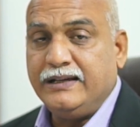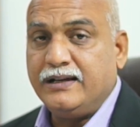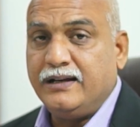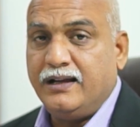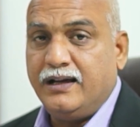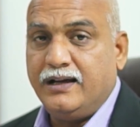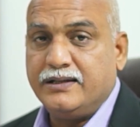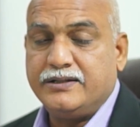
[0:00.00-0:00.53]
इन
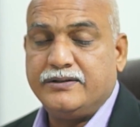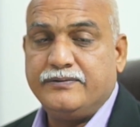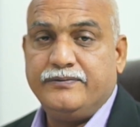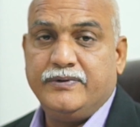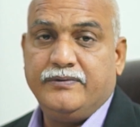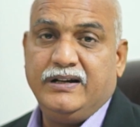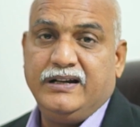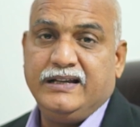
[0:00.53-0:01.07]
क्लास
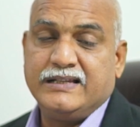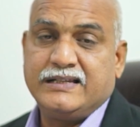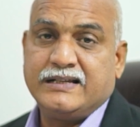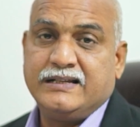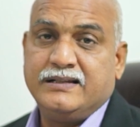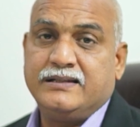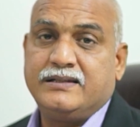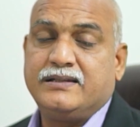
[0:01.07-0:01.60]
वी विल
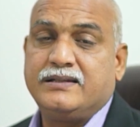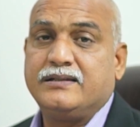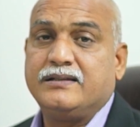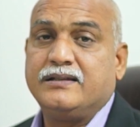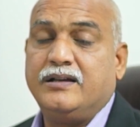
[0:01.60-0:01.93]
डिस्कस